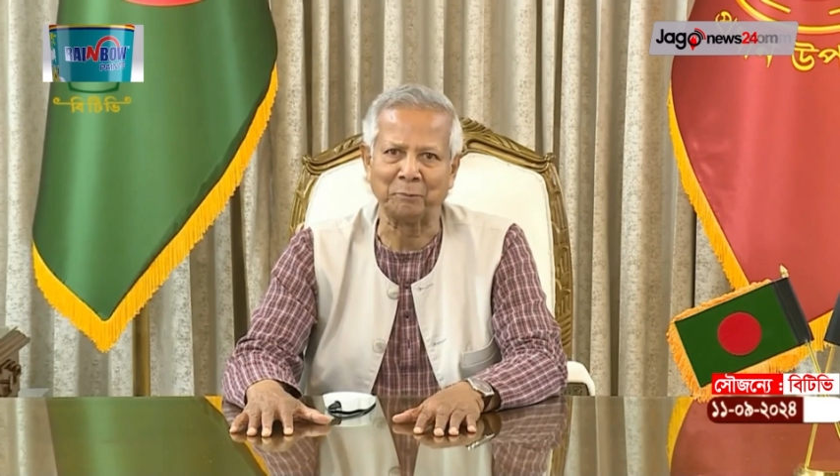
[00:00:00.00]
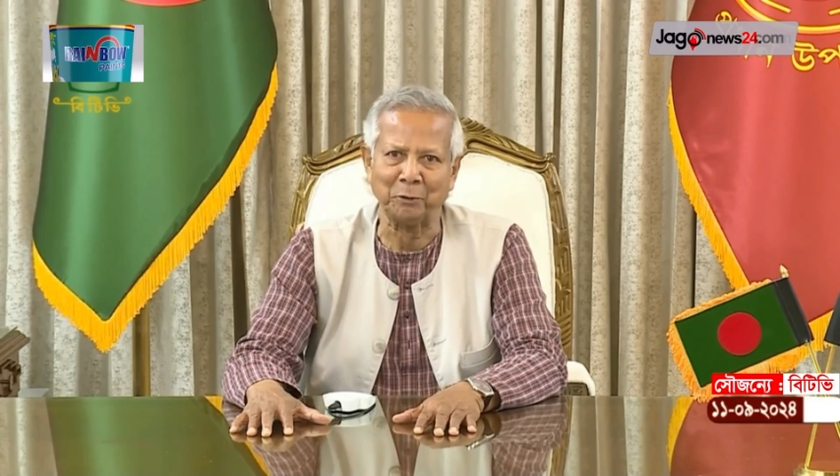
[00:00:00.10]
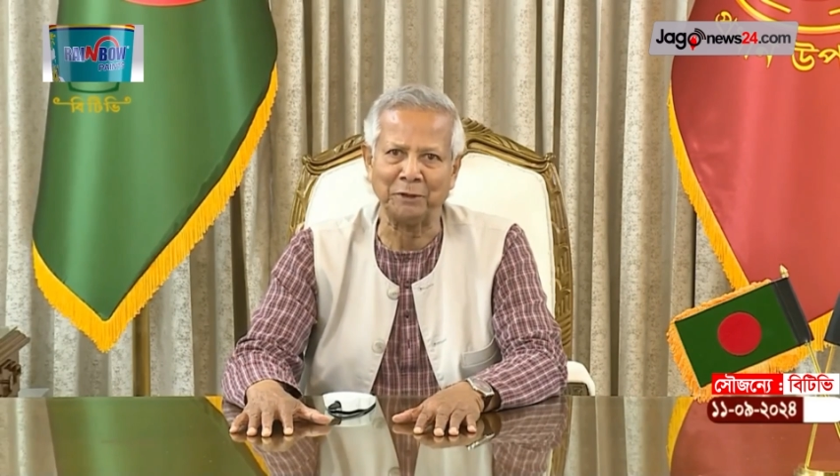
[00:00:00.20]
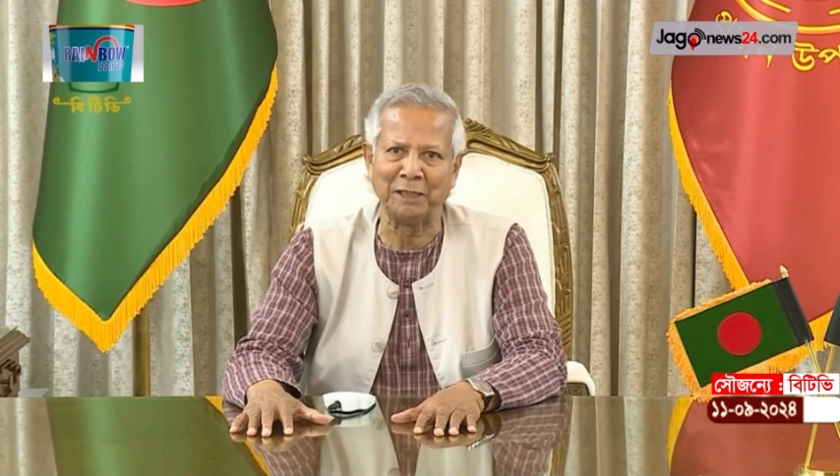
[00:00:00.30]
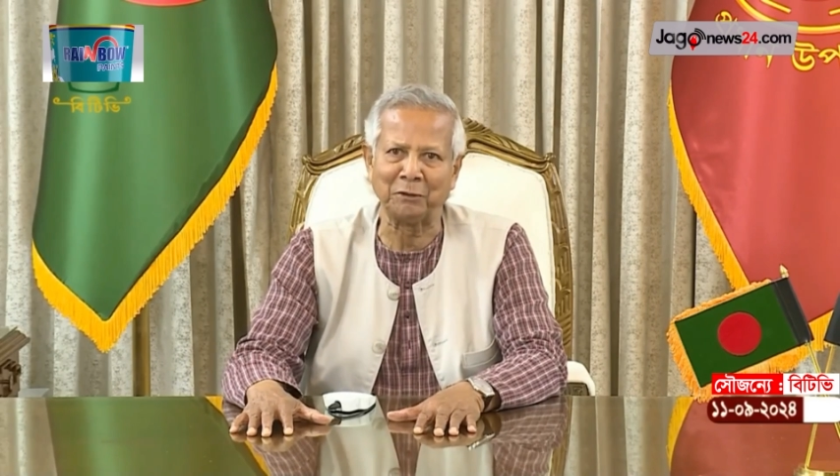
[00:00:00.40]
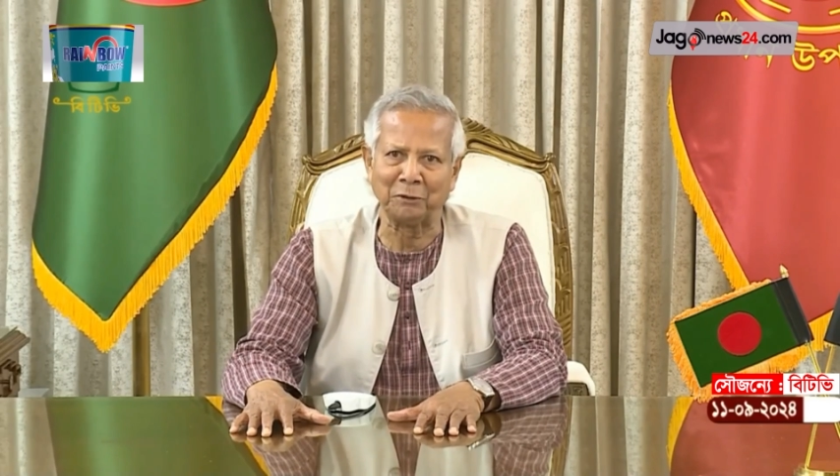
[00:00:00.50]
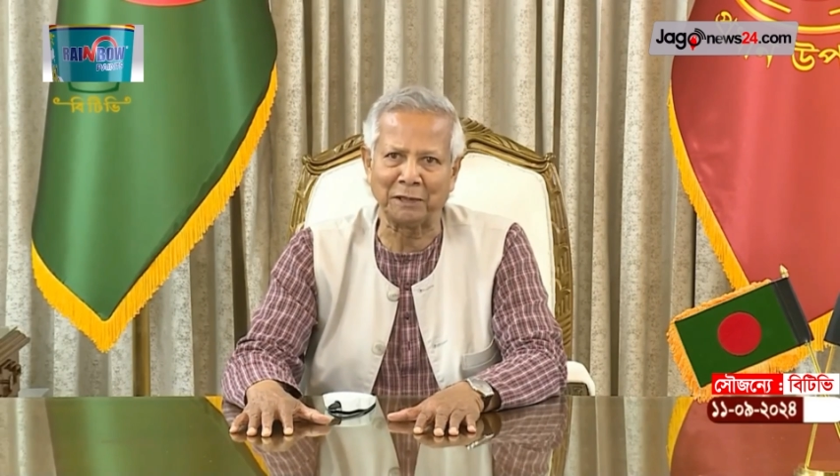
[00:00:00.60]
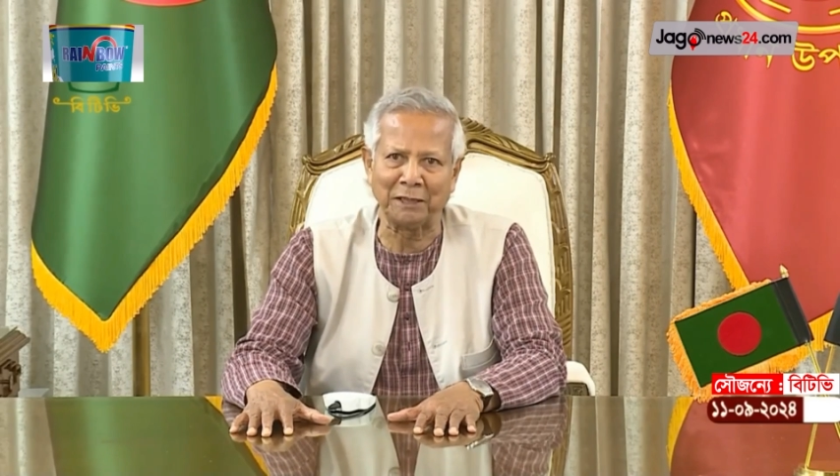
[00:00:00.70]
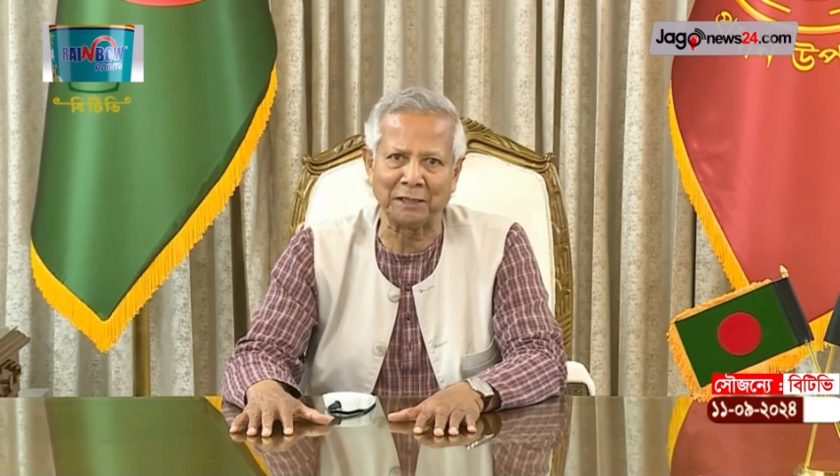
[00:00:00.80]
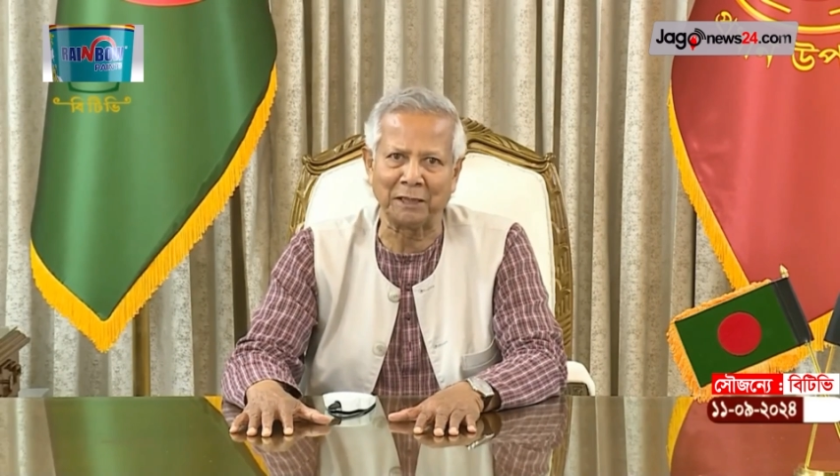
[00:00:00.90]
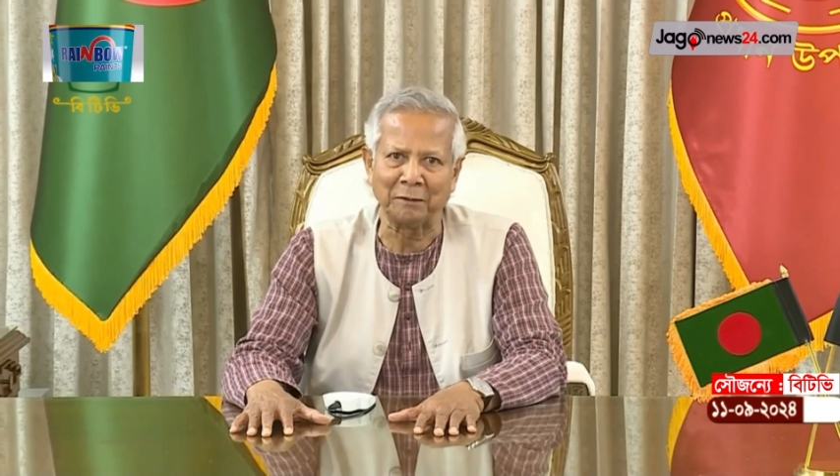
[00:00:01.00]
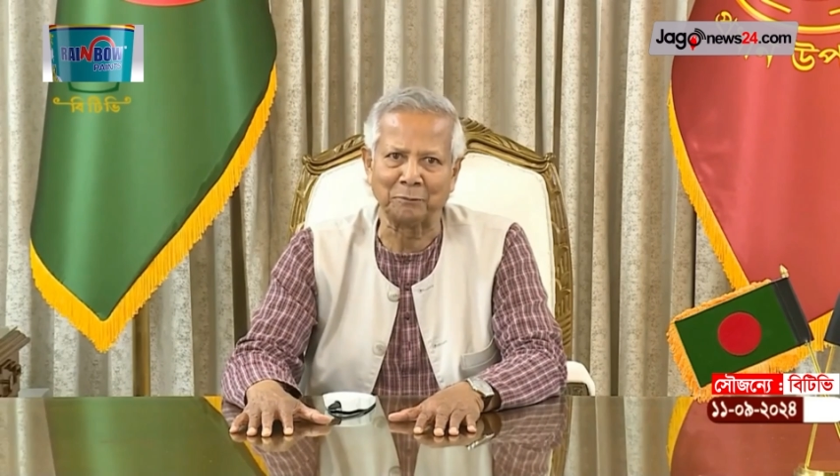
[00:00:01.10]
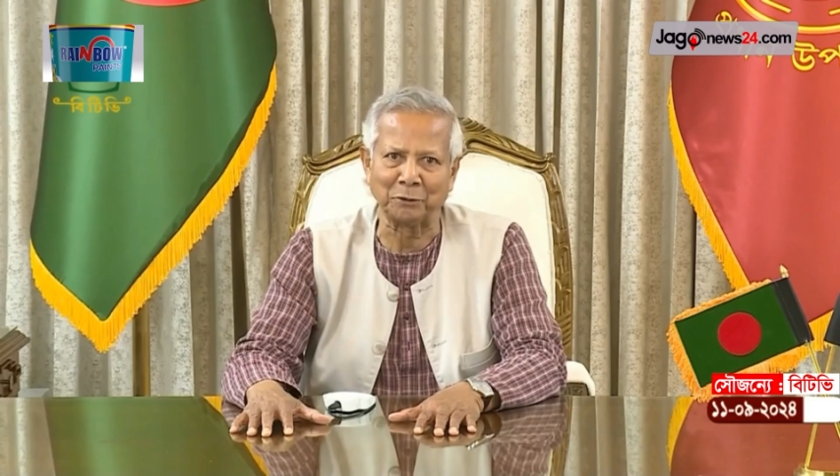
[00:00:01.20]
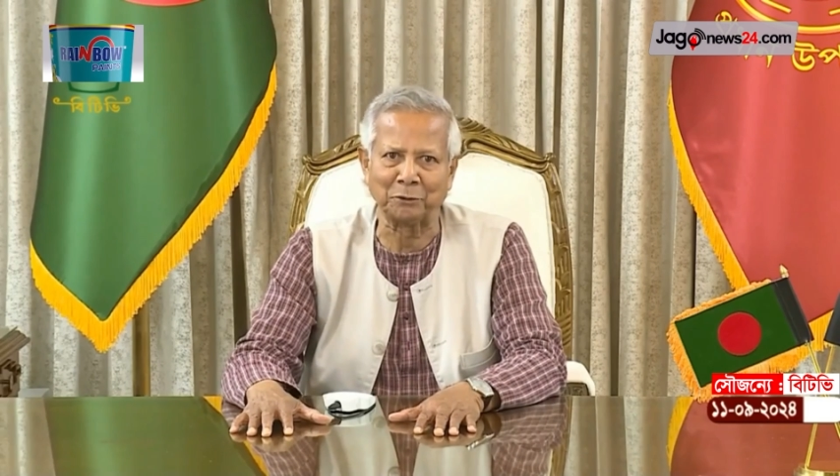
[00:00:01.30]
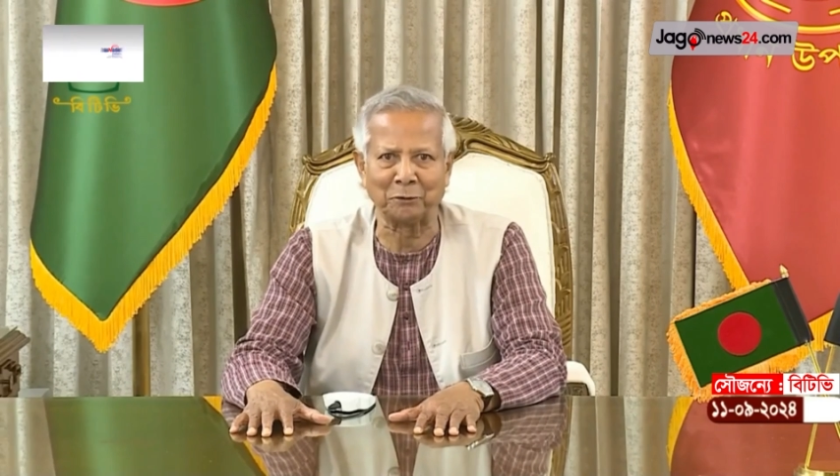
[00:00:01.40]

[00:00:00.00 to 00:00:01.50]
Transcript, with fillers: একটি পূর্ণাঙ্গ তালিকা